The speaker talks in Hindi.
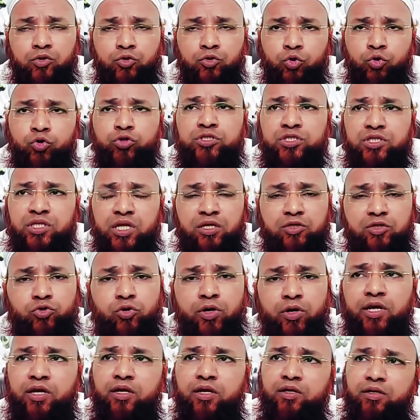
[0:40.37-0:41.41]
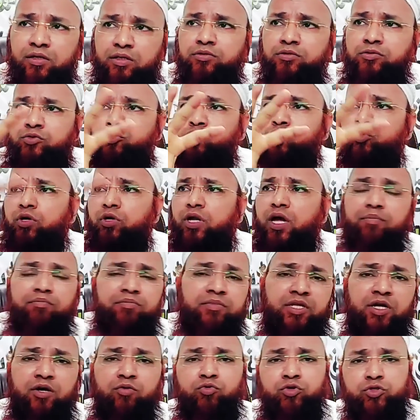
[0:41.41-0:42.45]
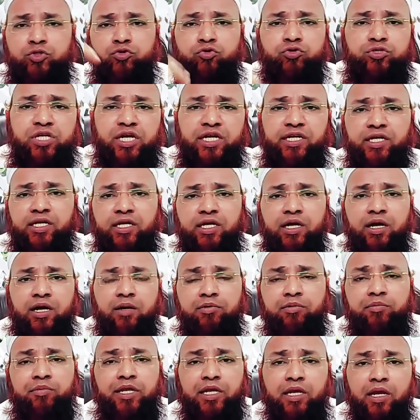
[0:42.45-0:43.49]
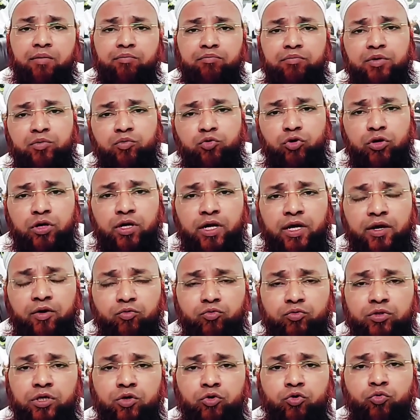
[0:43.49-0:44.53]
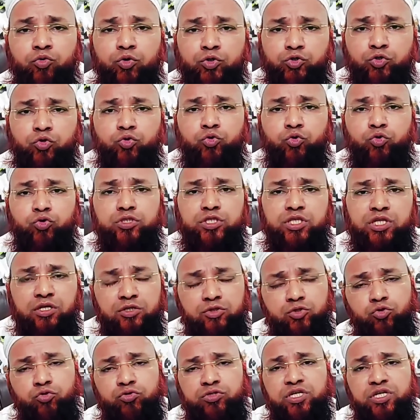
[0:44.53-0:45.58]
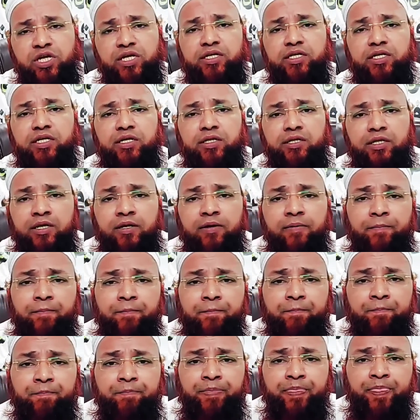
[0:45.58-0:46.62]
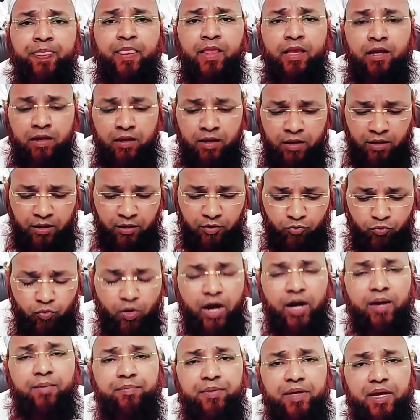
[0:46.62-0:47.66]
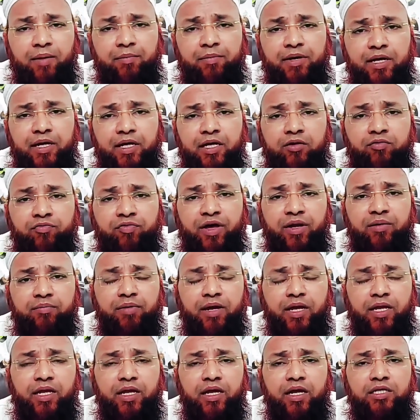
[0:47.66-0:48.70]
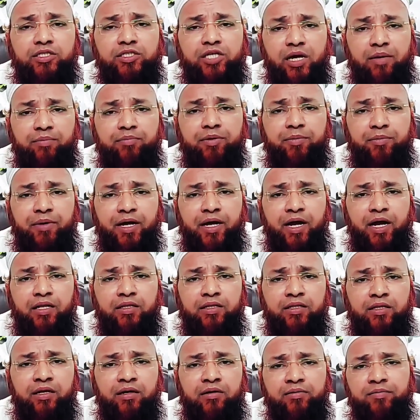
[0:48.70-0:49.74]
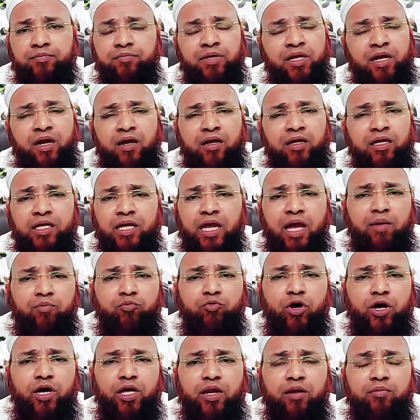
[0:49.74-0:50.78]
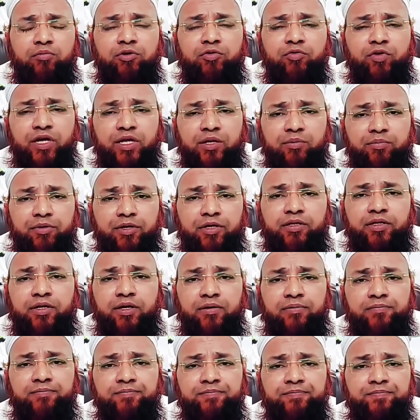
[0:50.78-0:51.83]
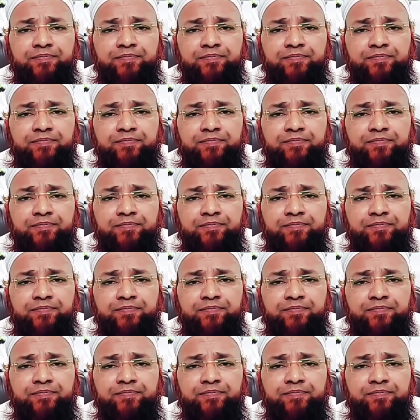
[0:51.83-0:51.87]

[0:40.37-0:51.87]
दोस्ती जो है जो नाम था वो सोसाइटी का भी मैं नाम भी भूल गया हूँ देखो वो जो दोस्ती सोसाइटी थी वहाँ पे हमारे इरफान भाई का जहाँ पे मकान था मेरा क़ियाम वगैरह भी वहीं पर था